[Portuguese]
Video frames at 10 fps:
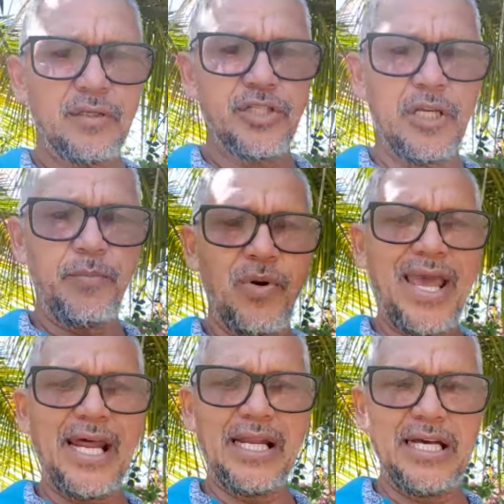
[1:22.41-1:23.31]
tipo
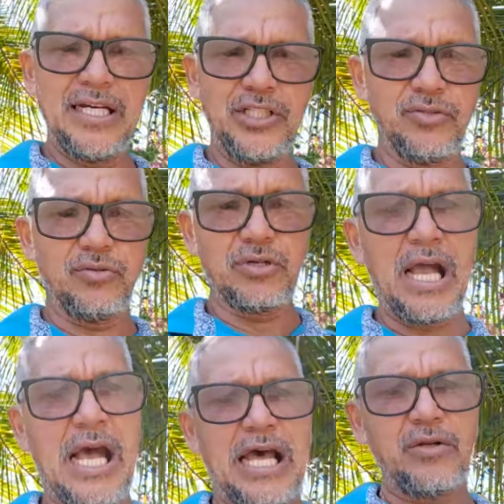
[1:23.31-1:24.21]
relando o
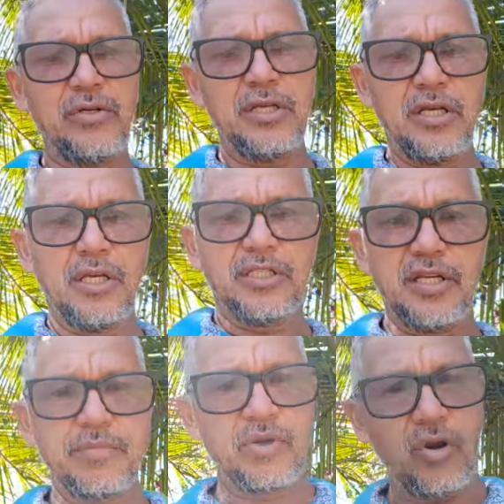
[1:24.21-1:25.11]
galo,
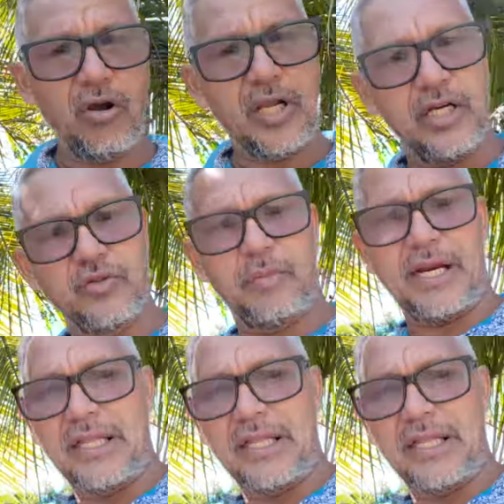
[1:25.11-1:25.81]
tipo colocando para